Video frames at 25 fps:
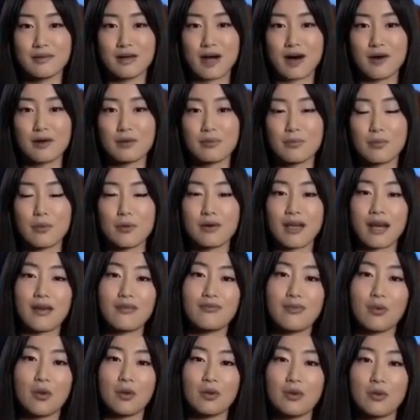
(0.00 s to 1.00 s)
Auch
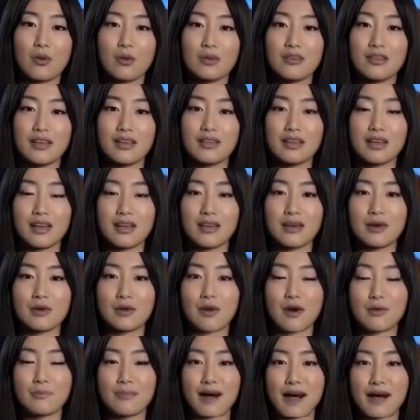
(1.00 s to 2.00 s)
Vodafone und die
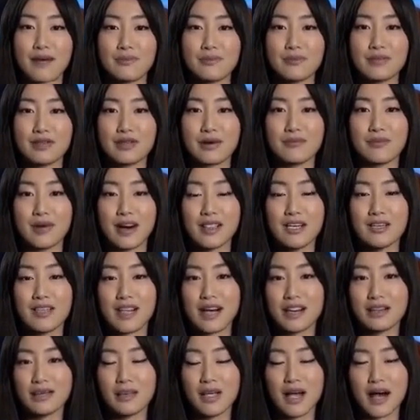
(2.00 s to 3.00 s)
Telekom haben jeweils
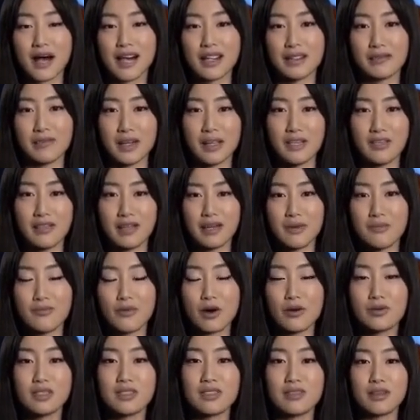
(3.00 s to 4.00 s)
einen eigenen
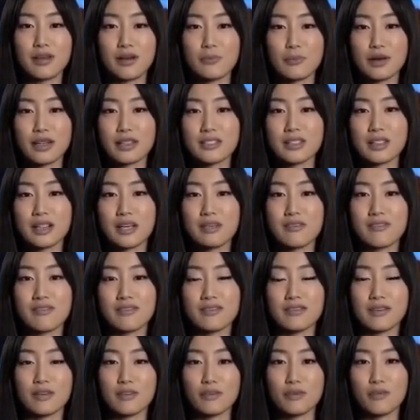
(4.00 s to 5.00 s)

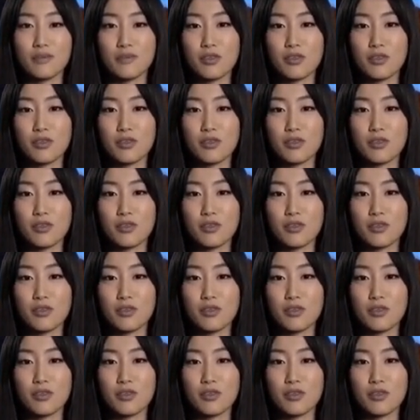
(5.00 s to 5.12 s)
TV-Streamingdienst.